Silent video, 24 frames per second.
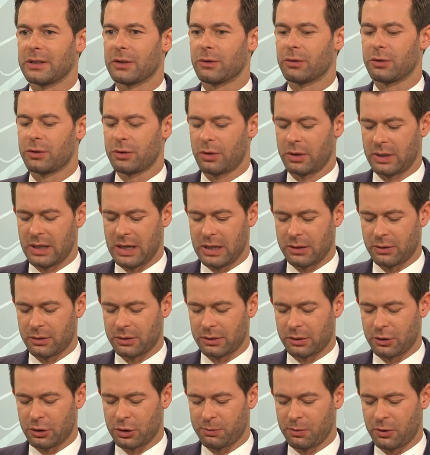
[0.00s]
und
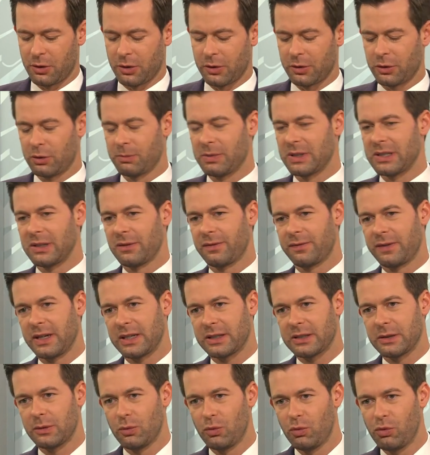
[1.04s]
Tornados gesprochen, über
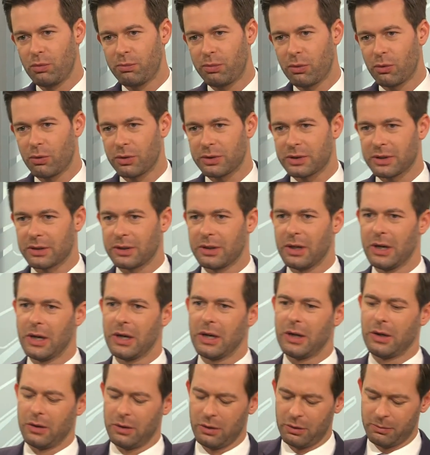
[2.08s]
defekte U-Boote,
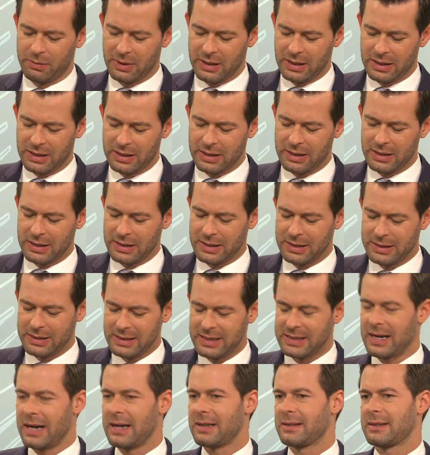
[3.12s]
über äh,
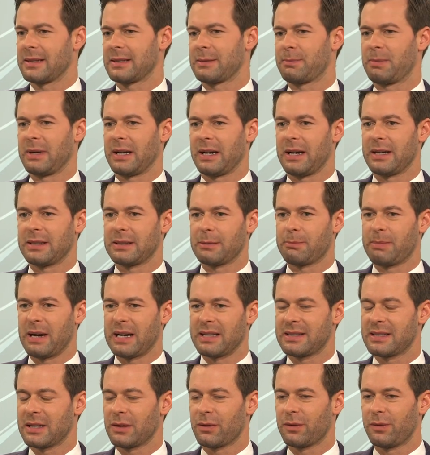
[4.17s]
nicht einsatzbereite
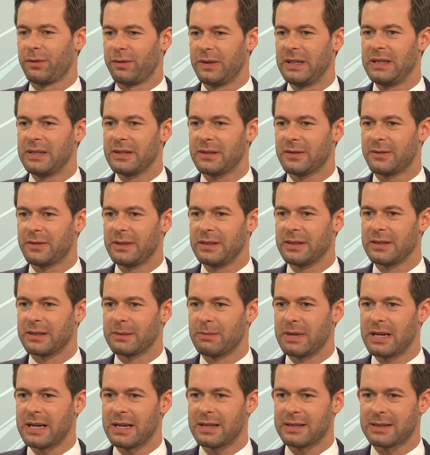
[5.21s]
Panzer und vieles, vieles
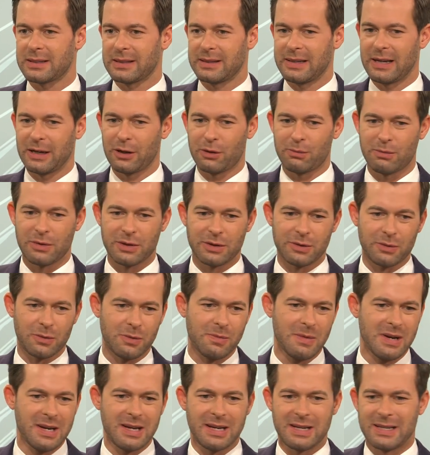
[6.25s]
mehr. Es klang immer
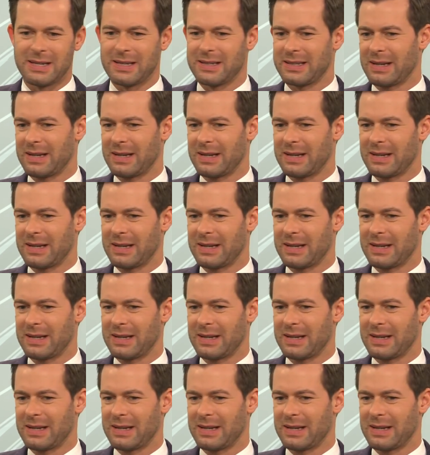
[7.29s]
so, da